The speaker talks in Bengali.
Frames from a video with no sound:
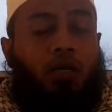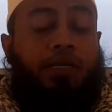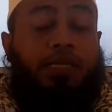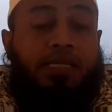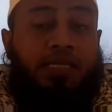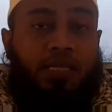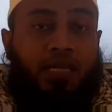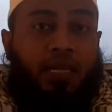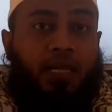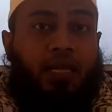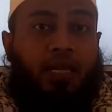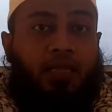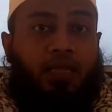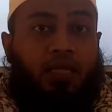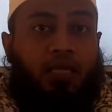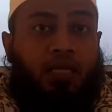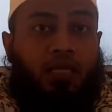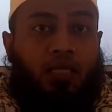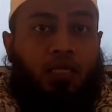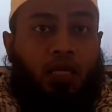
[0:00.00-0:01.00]
ইঞ্জিনের
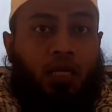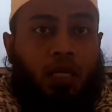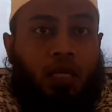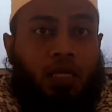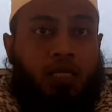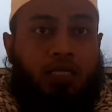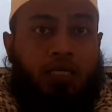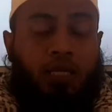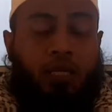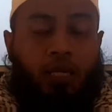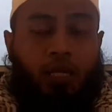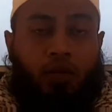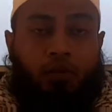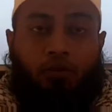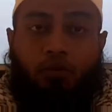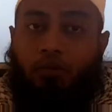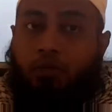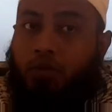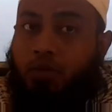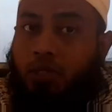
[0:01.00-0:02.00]
ক্ষেত্রে যে
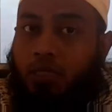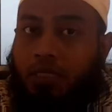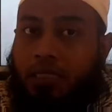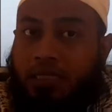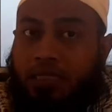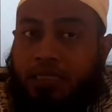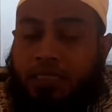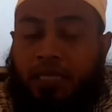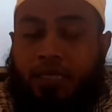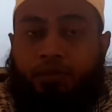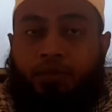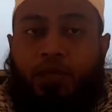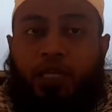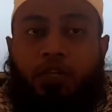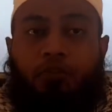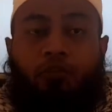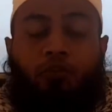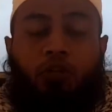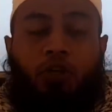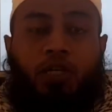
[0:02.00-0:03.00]
ইনটেক
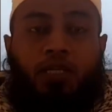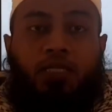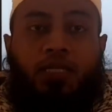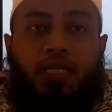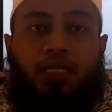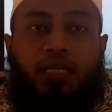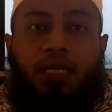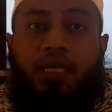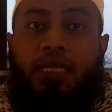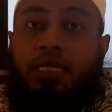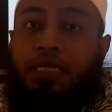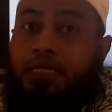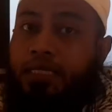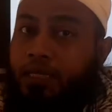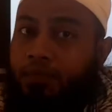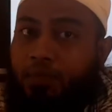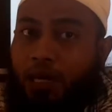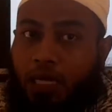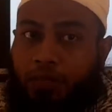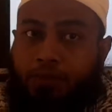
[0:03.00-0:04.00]
ম্যানিফোল্ডের সাথে
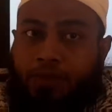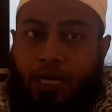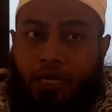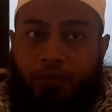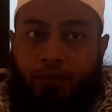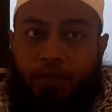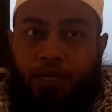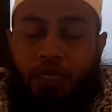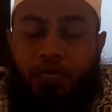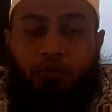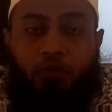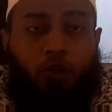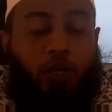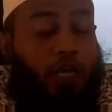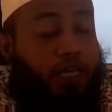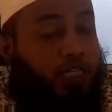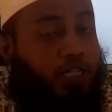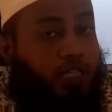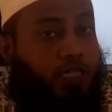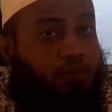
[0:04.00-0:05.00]
ইনটেক ভাল্ভ থাকবে এবং
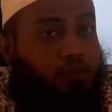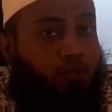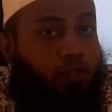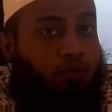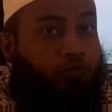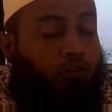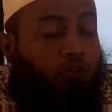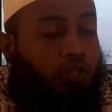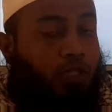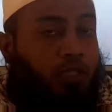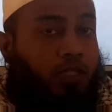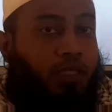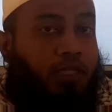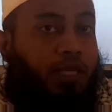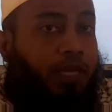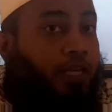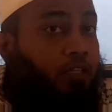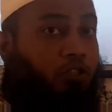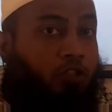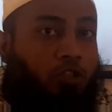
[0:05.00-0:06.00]
এক্সজেস্ট ম্যানিফোল্ডের
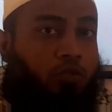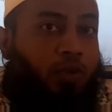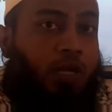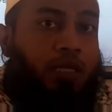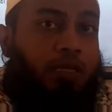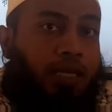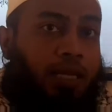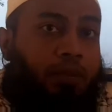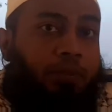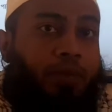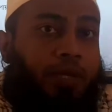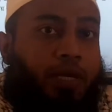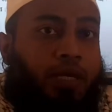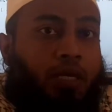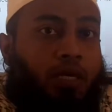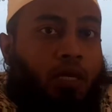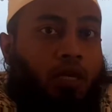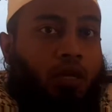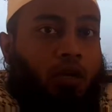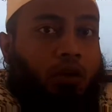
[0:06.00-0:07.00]
সাথে এক্সজস্ট ভাল্ভ থাকবে
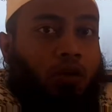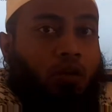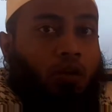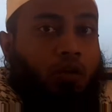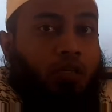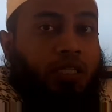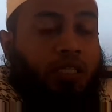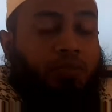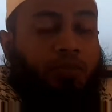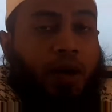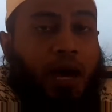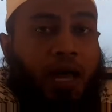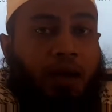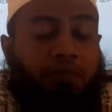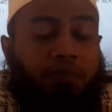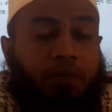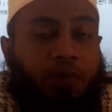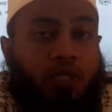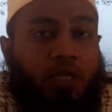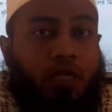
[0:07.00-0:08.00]
অর্থাৎ
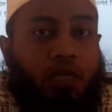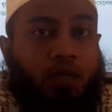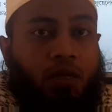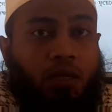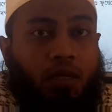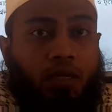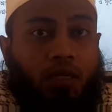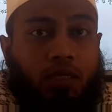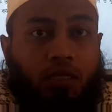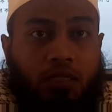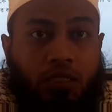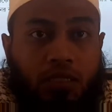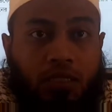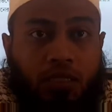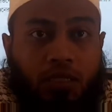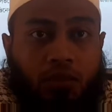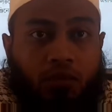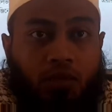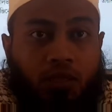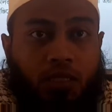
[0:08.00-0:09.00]
ভাল্ভ
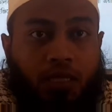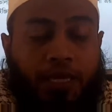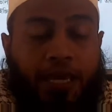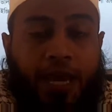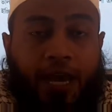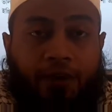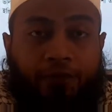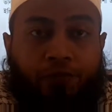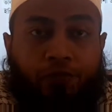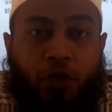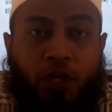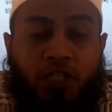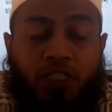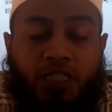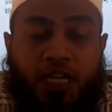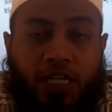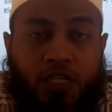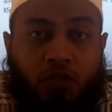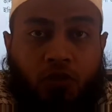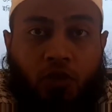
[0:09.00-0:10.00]
এয়ার ফুয়েল
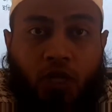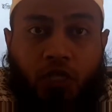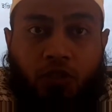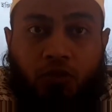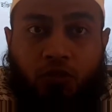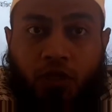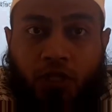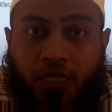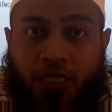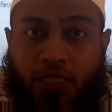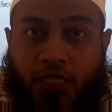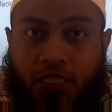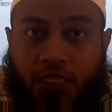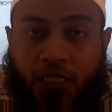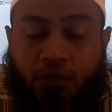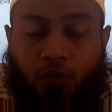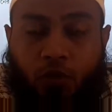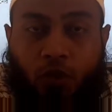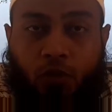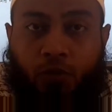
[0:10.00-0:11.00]
চার্জ করার জন্য
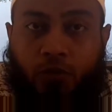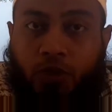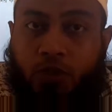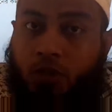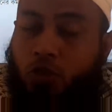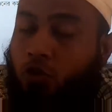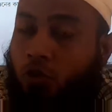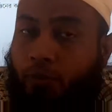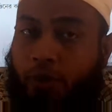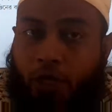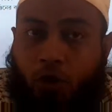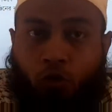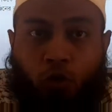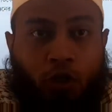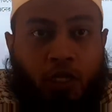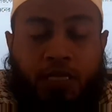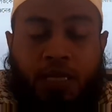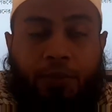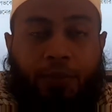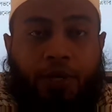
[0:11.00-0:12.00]
নির্দিষ্ট সময়ে
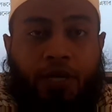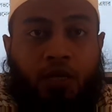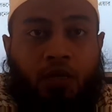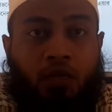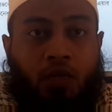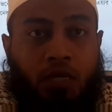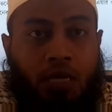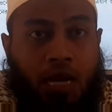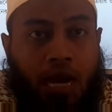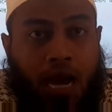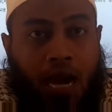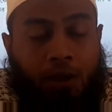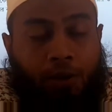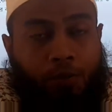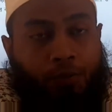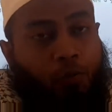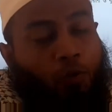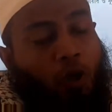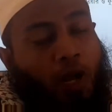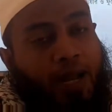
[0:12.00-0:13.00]
খুলে যাবে
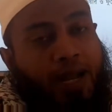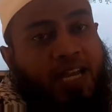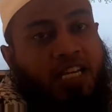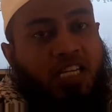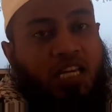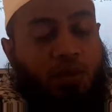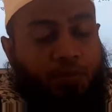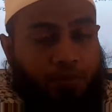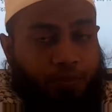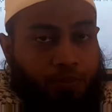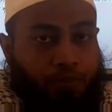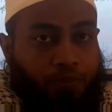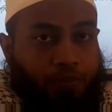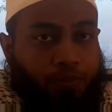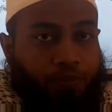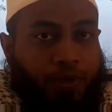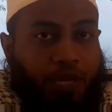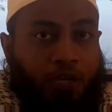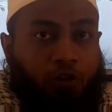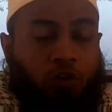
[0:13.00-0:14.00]
আবার পোড়া গ্যাসকে
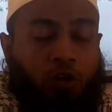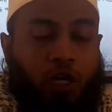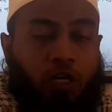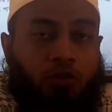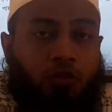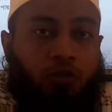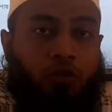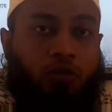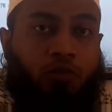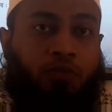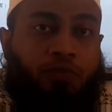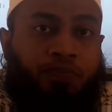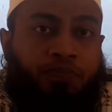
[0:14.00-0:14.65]
বের করার জন্য